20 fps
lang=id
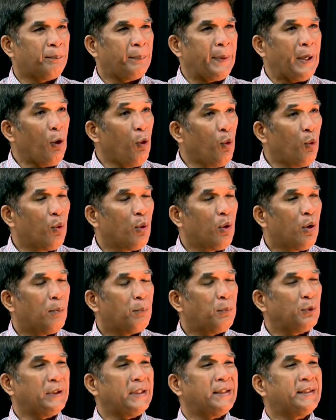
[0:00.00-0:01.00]
PO,
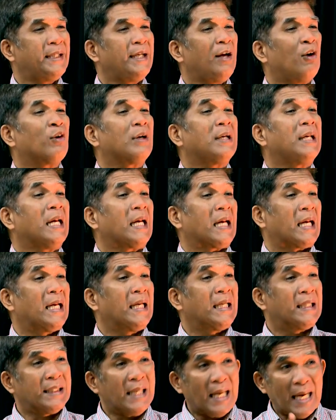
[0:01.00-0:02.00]
purchasing order
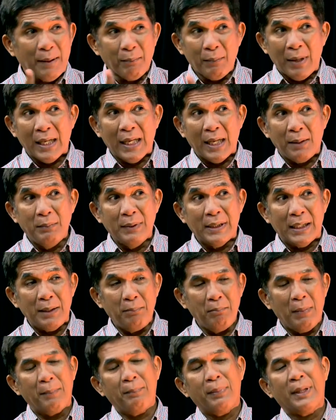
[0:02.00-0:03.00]
dalam rangka
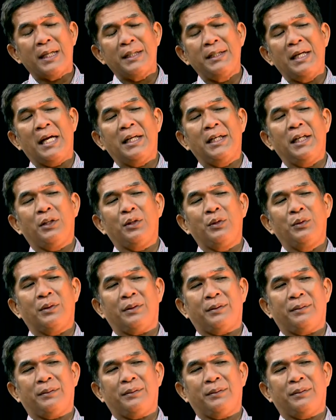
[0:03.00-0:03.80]
menerima pekerjaan itu.